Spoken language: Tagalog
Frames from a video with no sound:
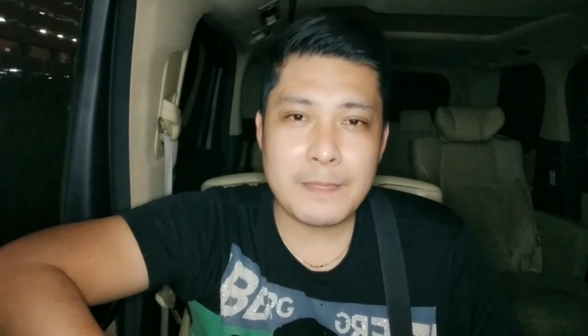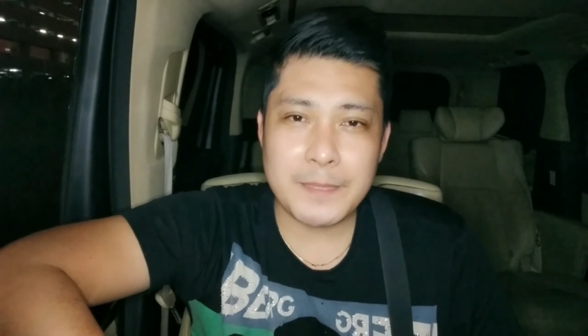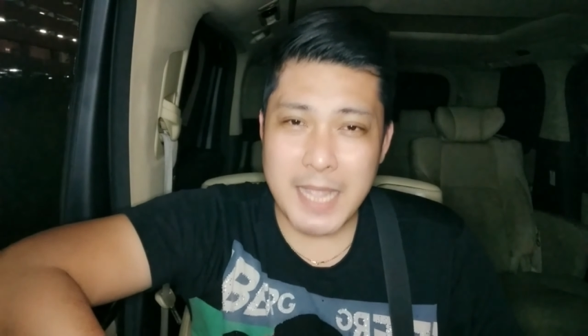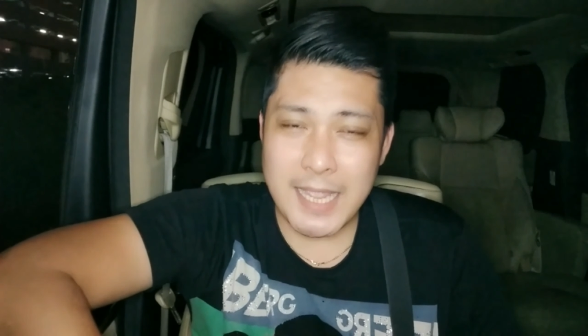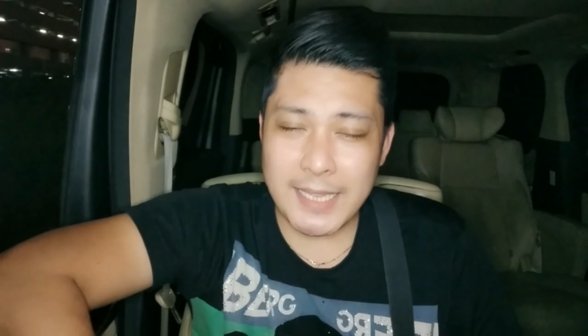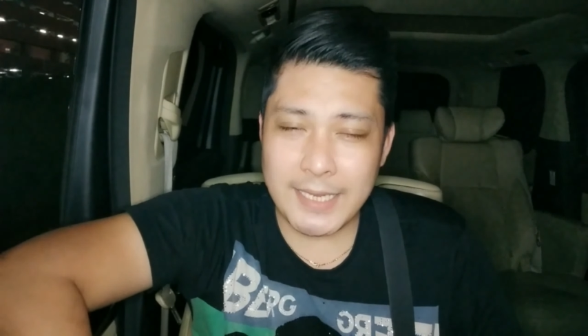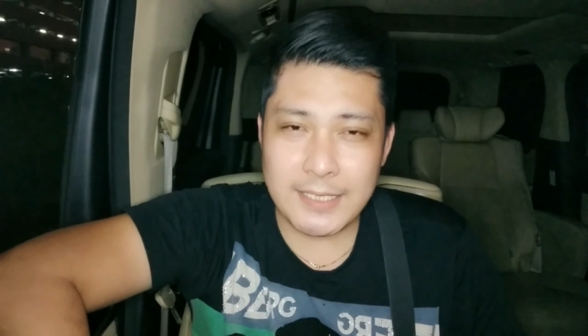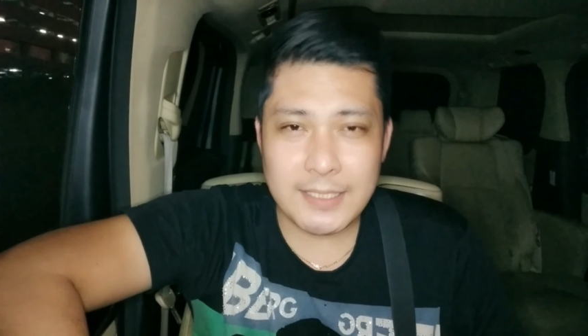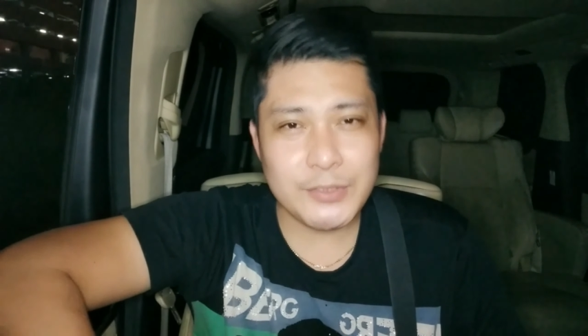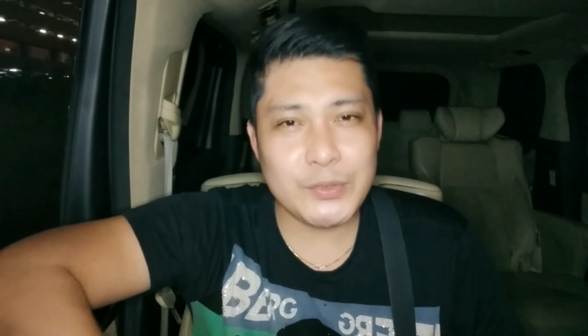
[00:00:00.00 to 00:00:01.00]

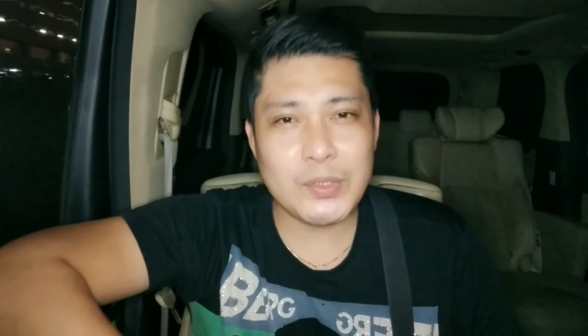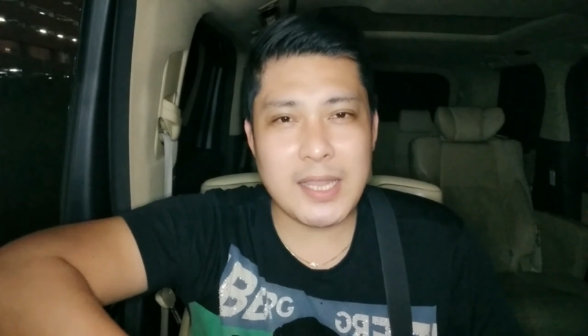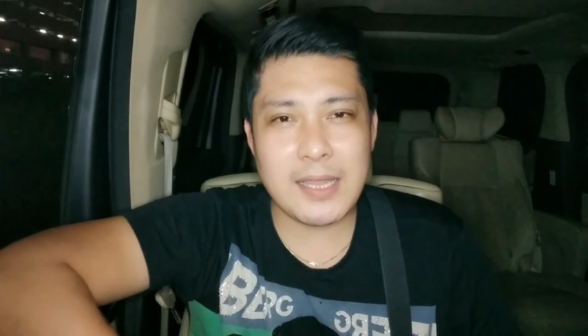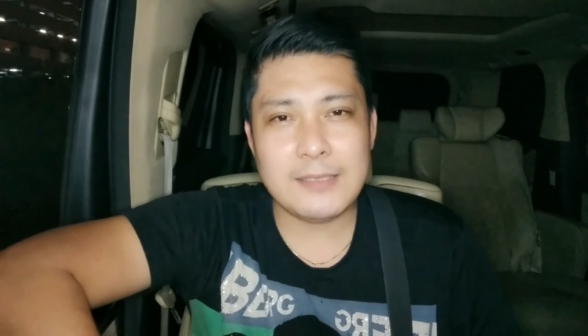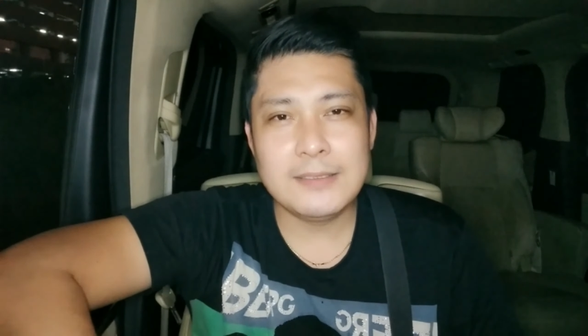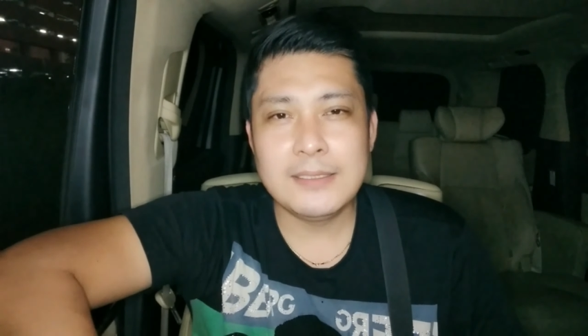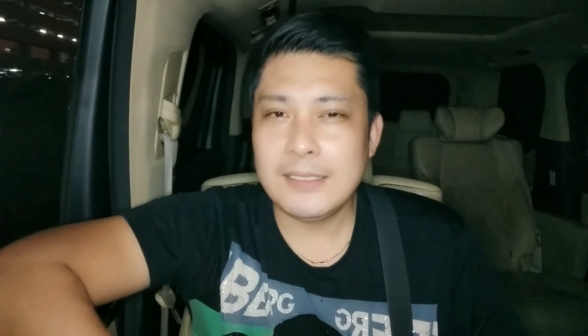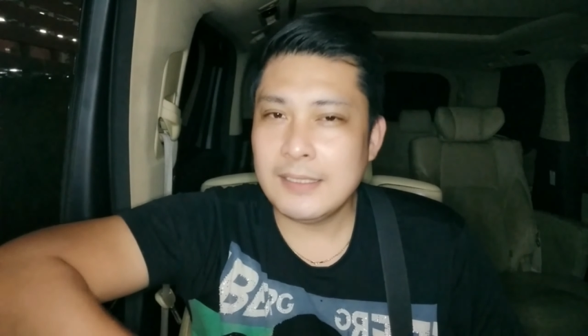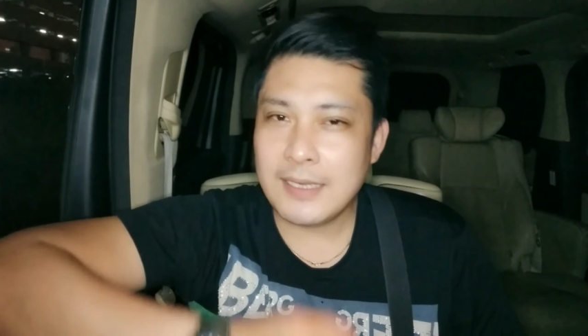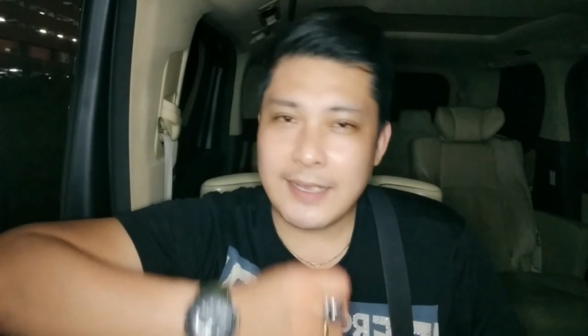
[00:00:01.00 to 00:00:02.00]
Dahil yun nga,
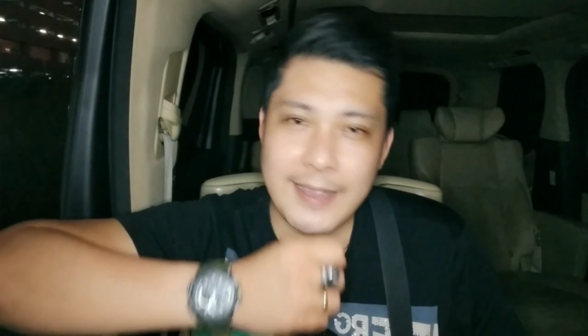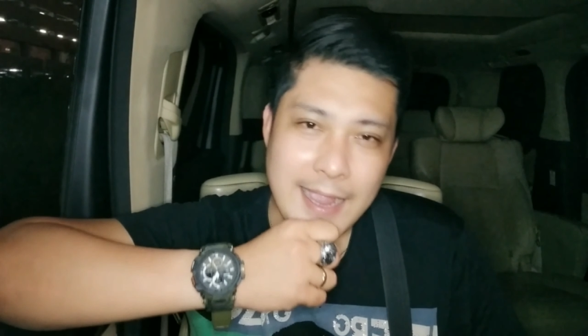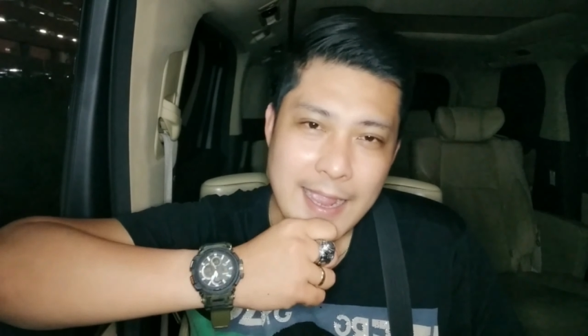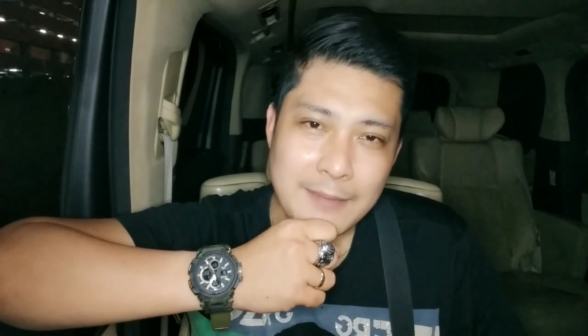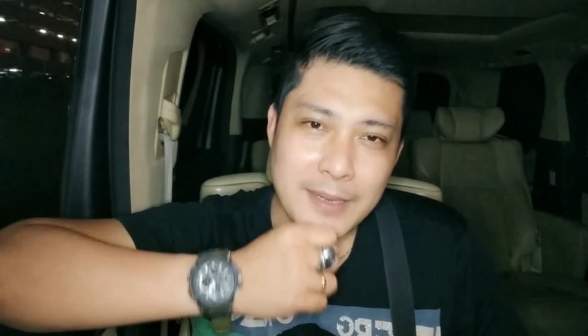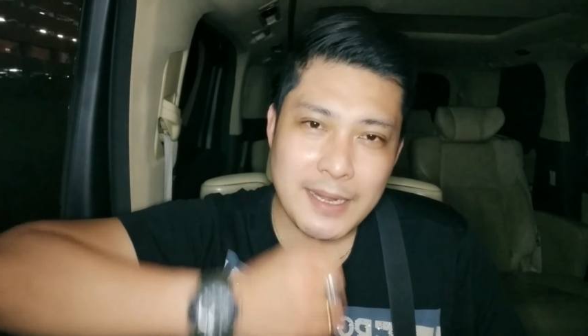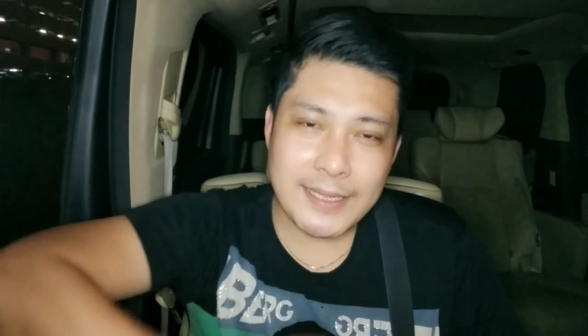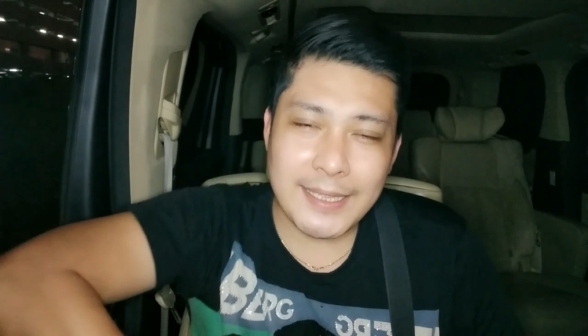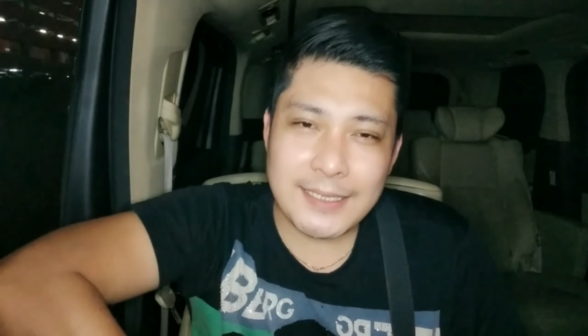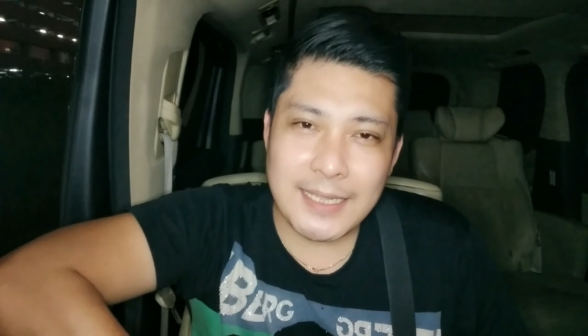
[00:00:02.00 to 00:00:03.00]
ang
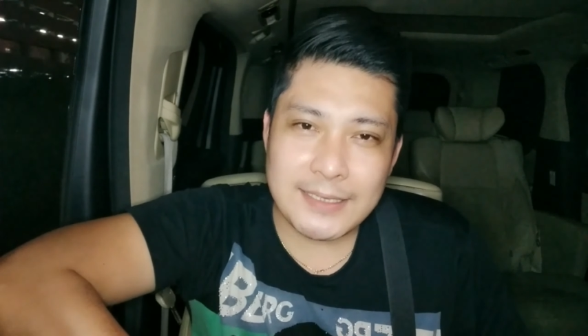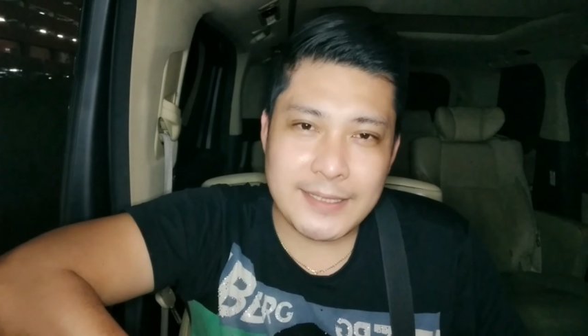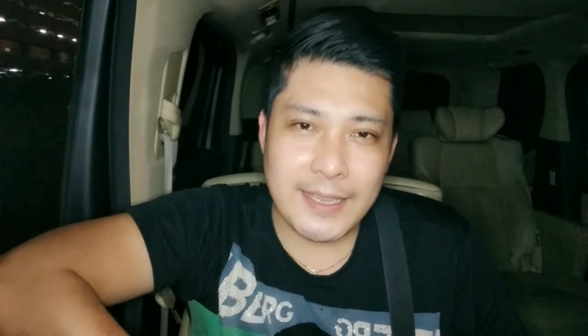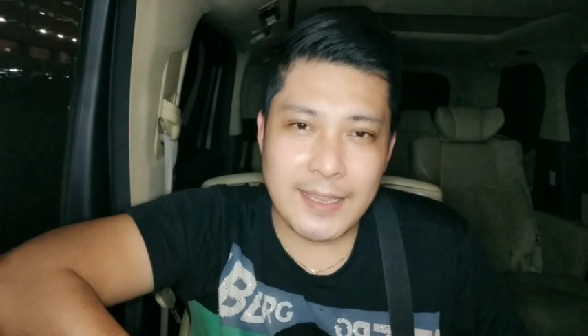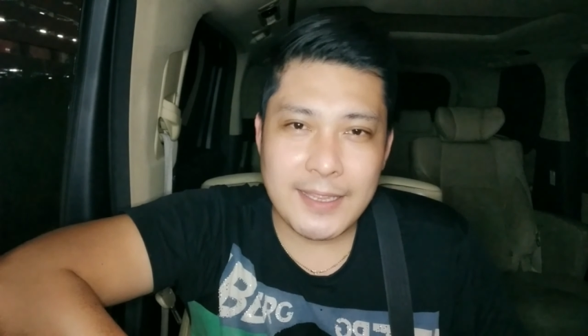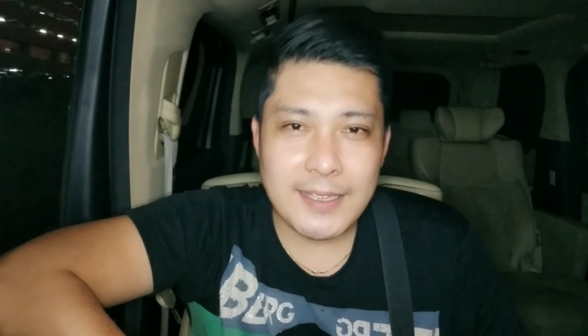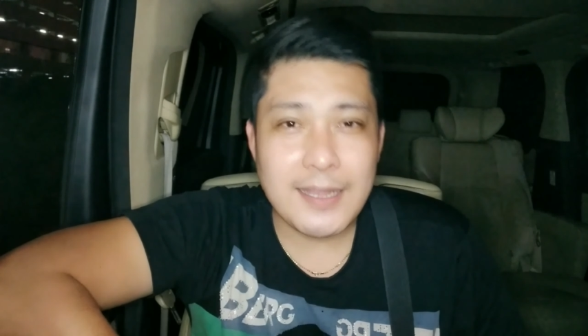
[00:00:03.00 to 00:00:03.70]
malaking ganti